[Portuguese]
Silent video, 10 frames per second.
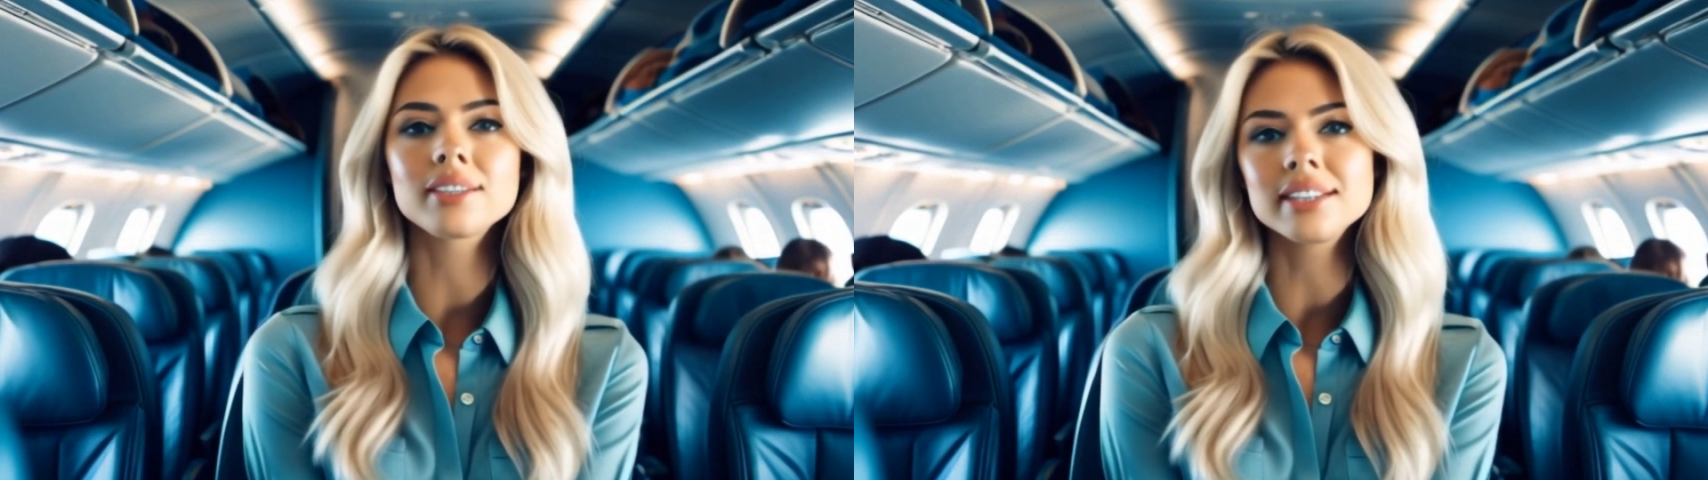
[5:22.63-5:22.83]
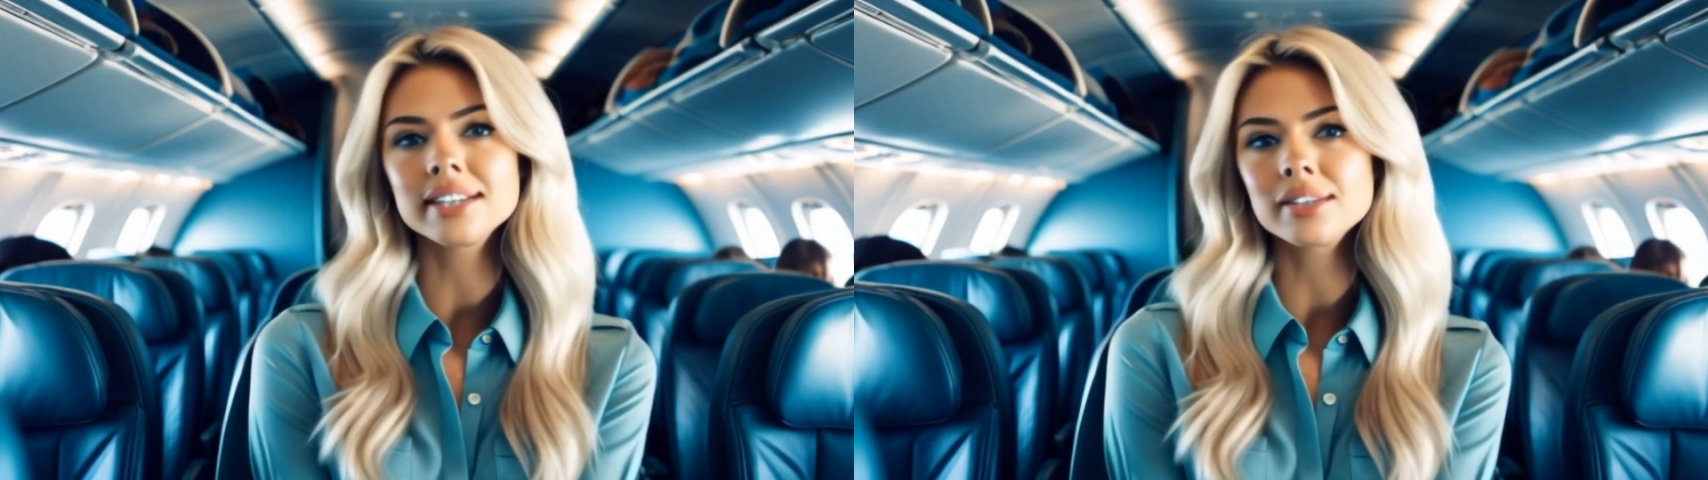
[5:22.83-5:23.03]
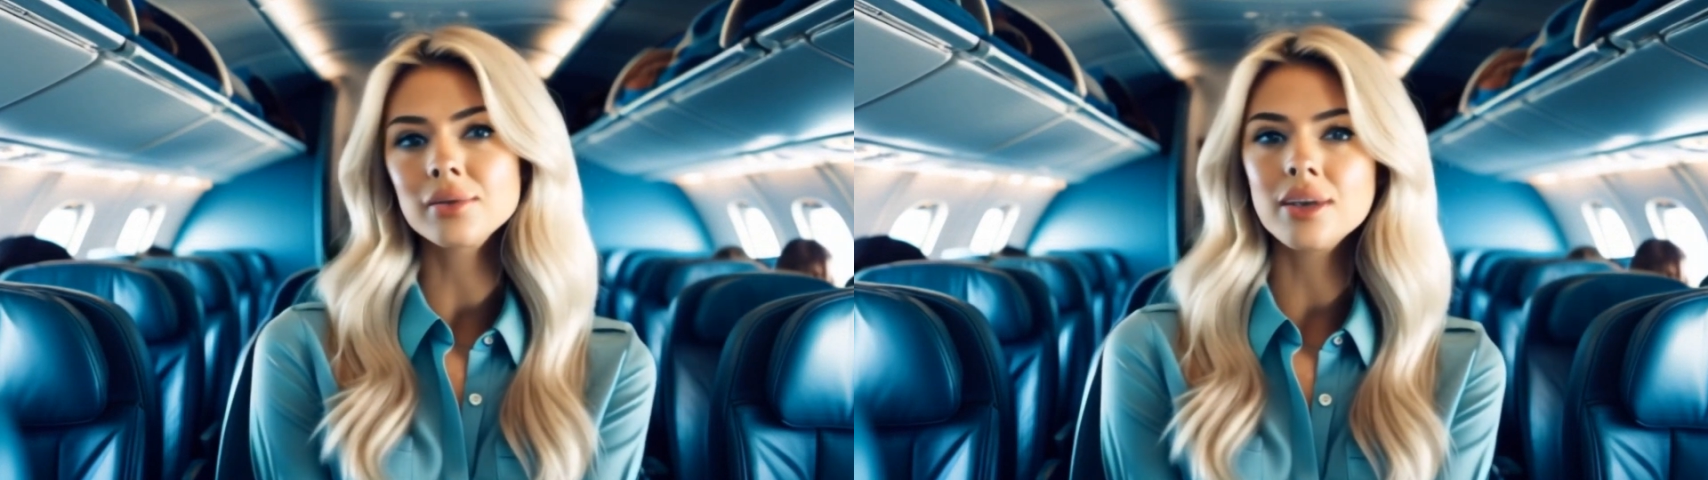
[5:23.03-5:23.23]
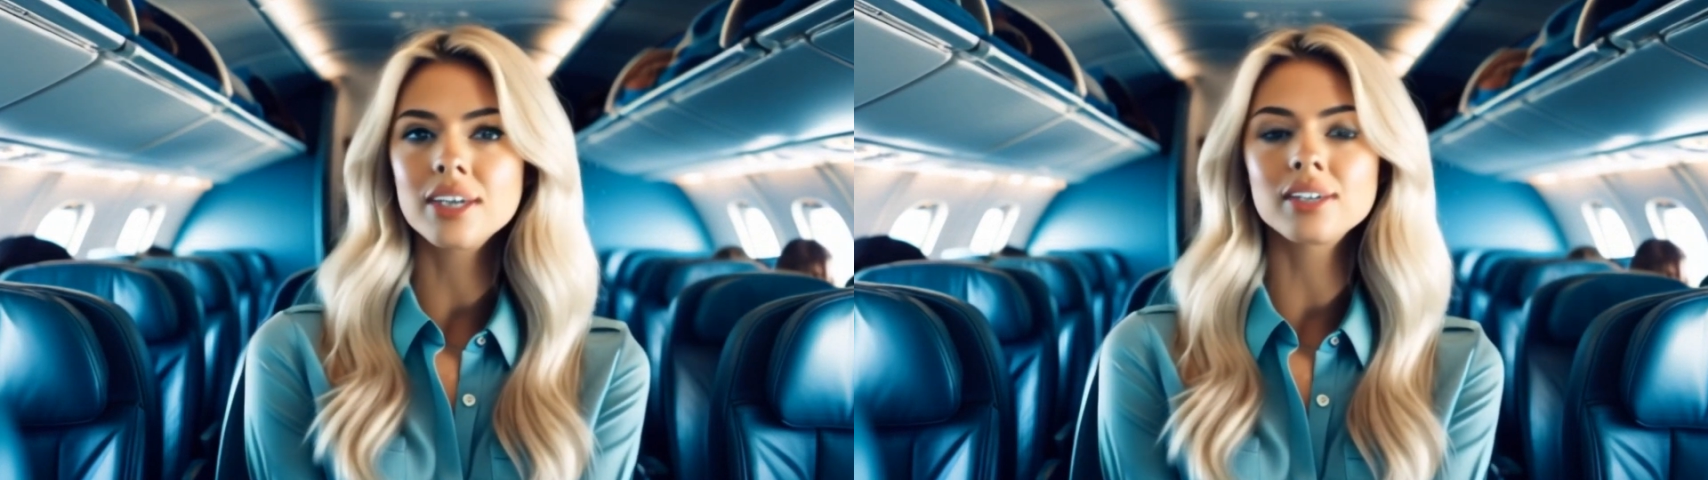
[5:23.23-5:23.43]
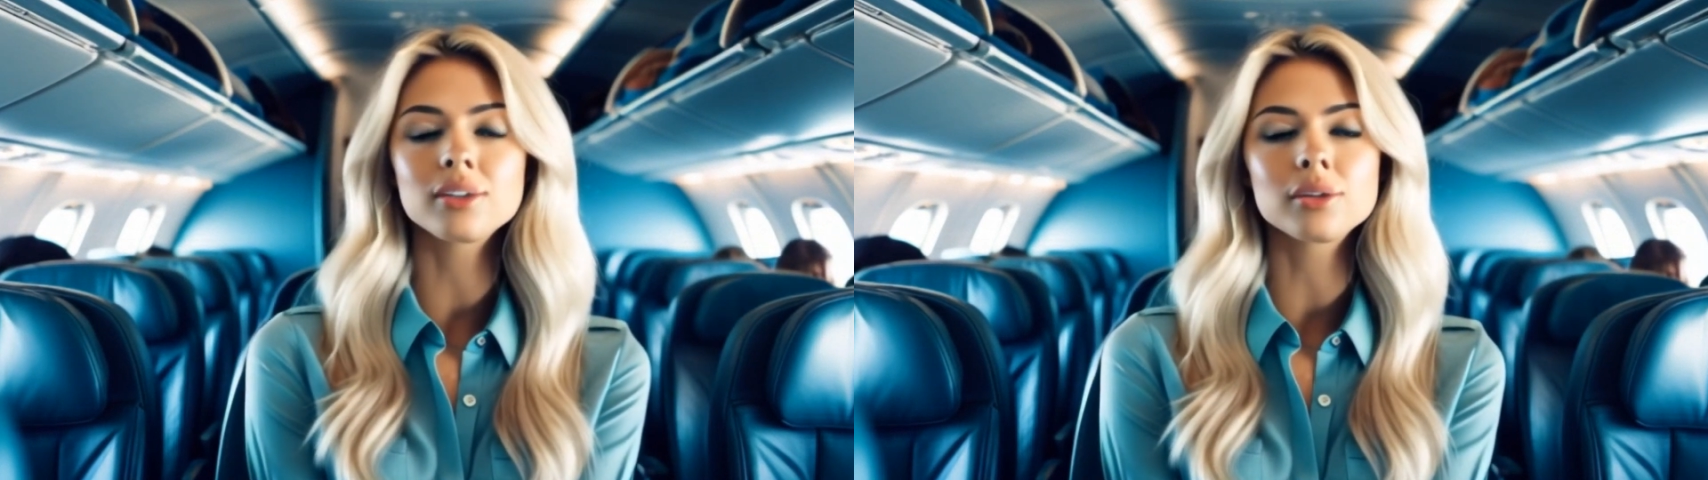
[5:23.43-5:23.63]
A
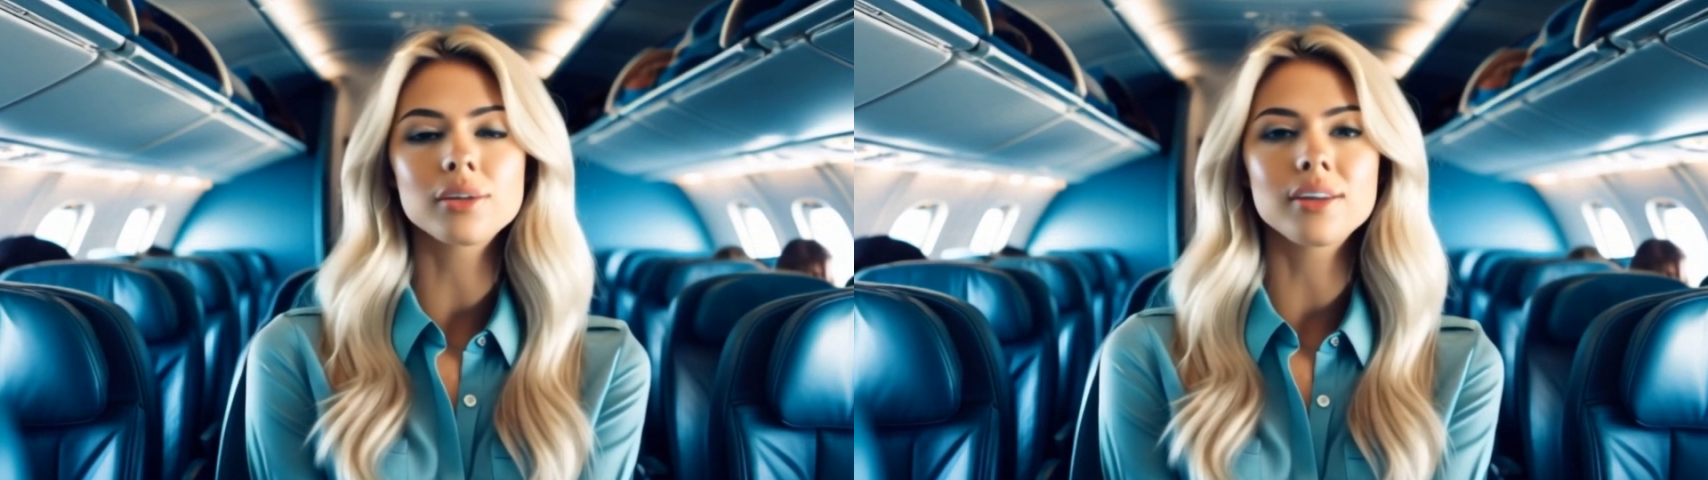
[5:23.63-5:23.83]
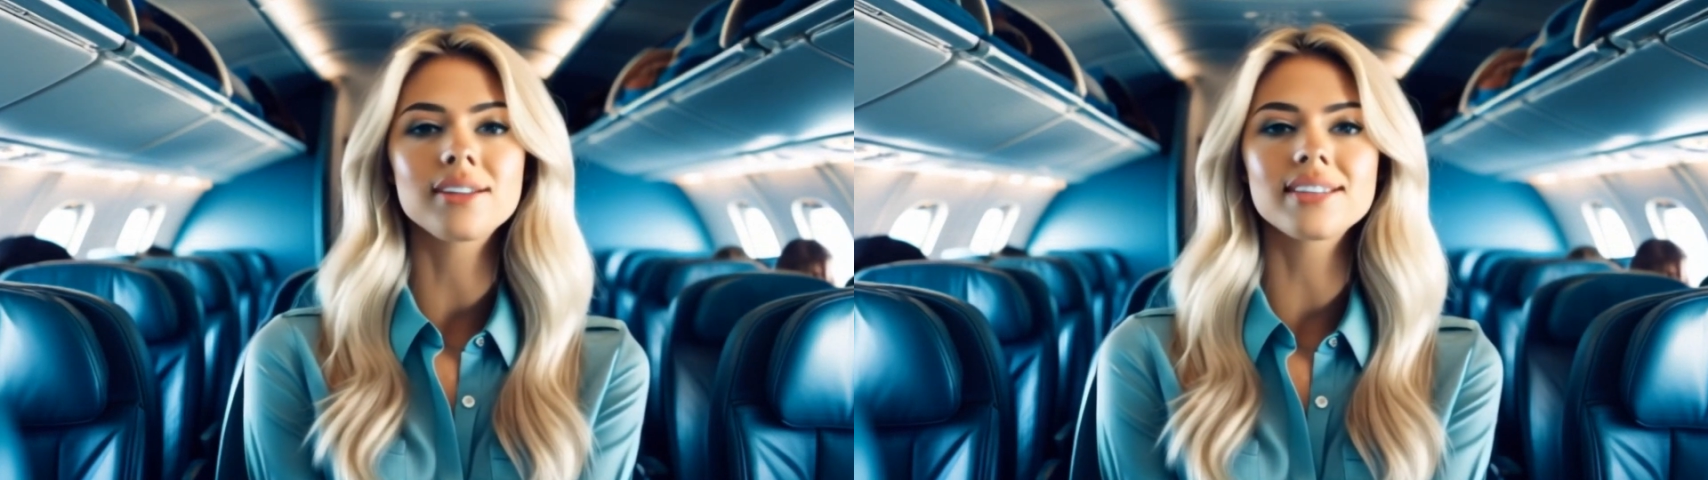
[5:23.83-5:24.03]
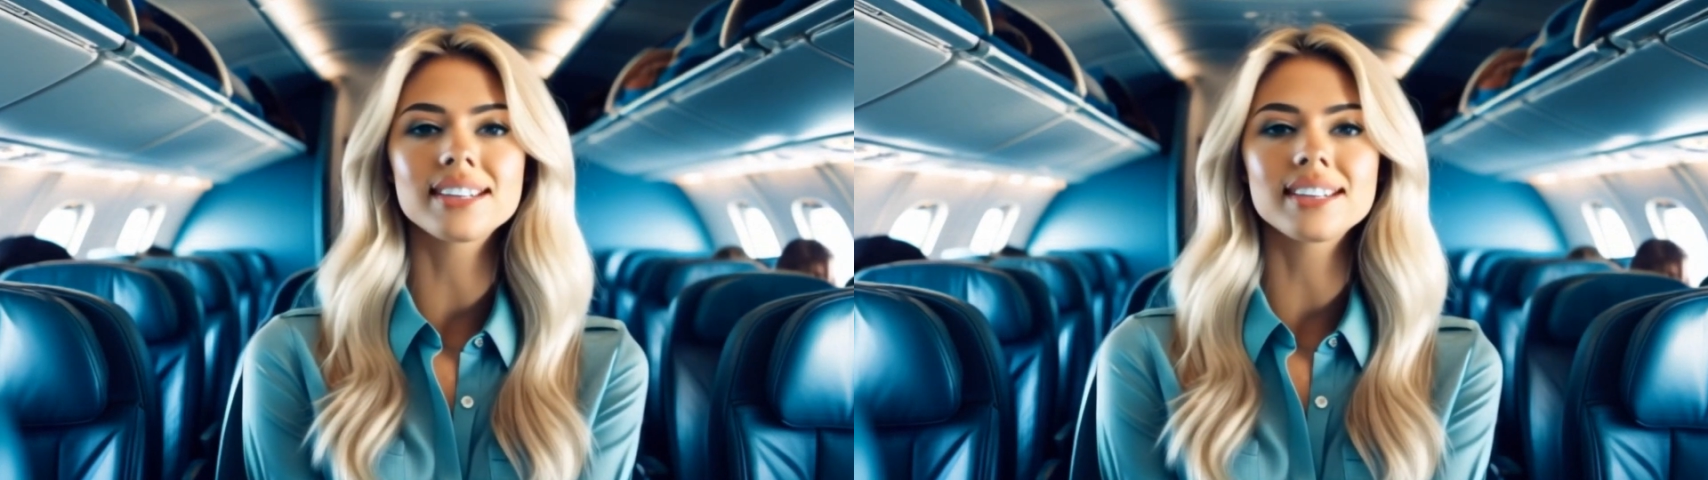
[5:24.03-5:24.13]
mensagem que quero deixar